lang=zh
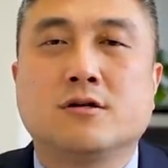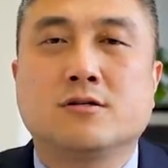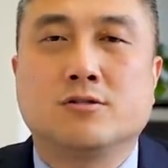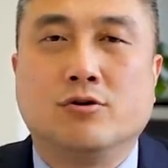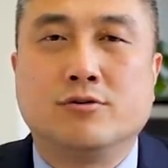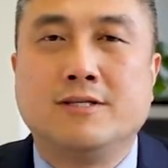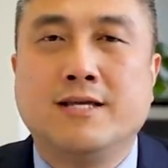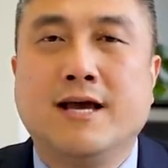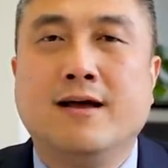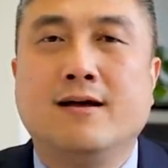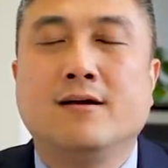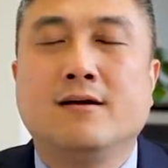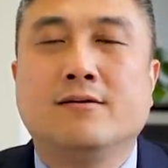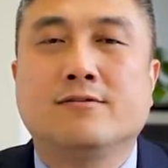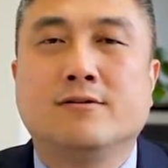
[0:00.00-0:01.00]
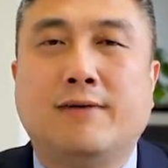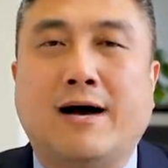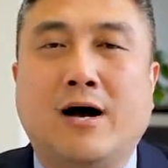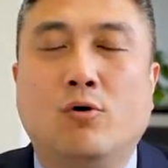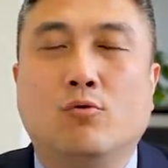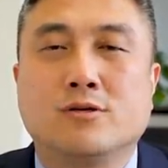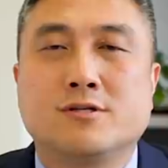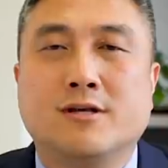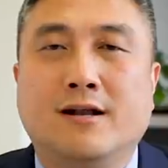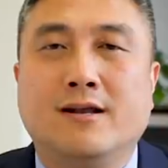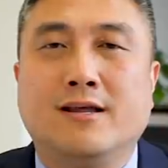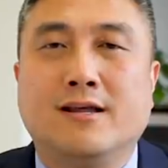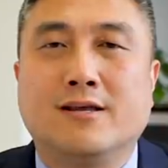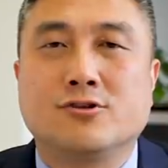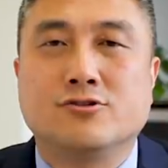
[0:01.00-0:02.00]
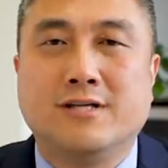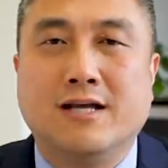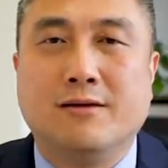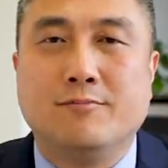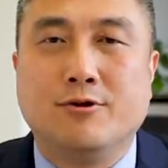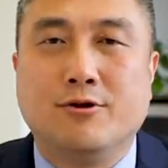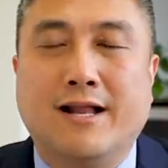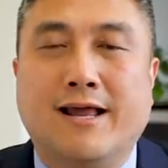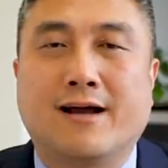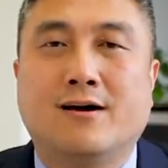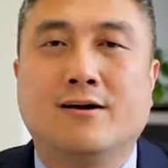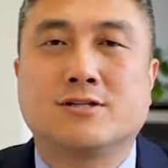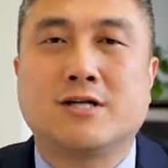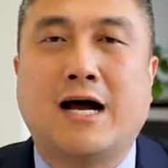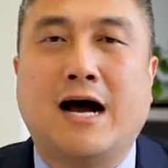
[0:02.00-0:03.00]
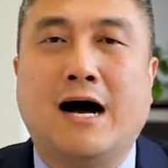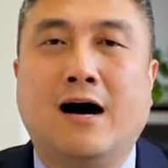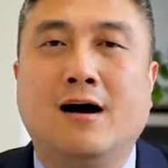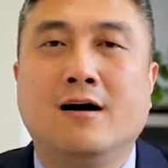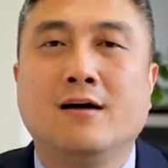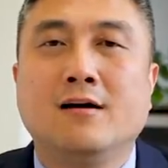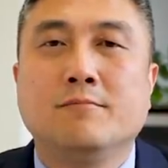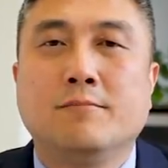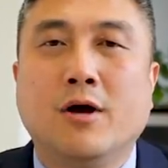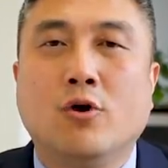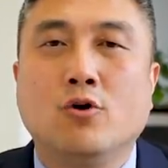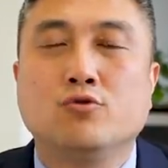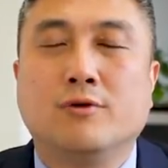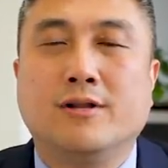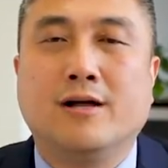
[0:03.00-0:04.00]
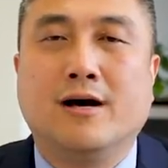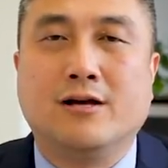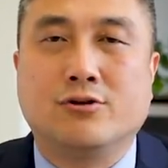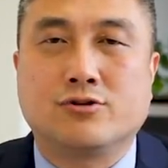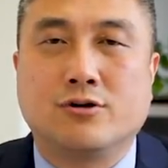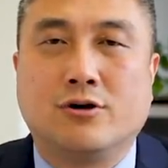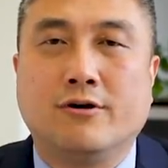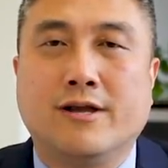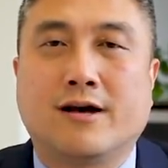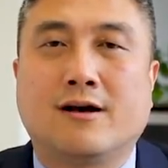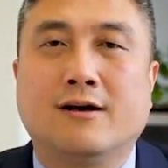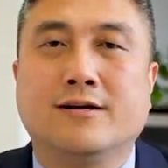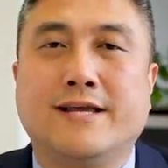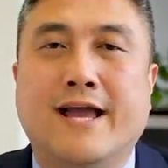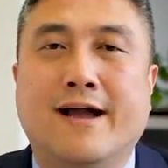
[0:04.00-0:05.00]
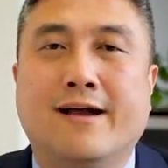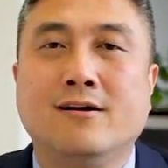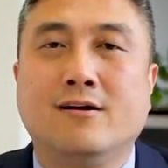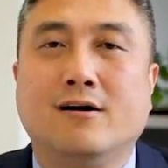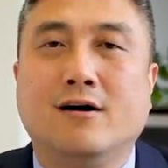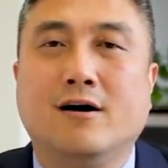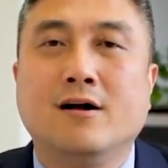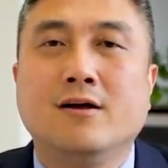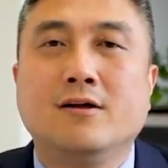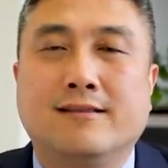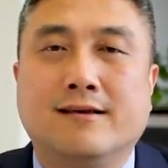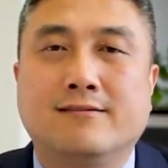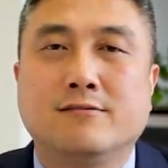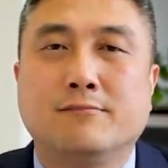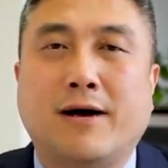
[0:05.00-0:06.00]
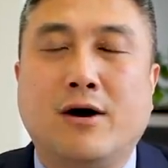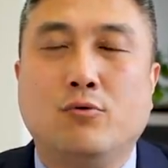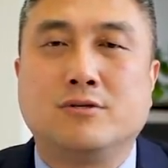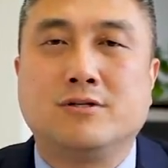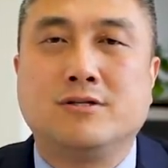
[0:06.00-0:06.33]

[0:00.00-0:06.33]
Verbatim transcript: 首先，四八五审理时间比原来更长，标准呢有时候也更严格。在四八五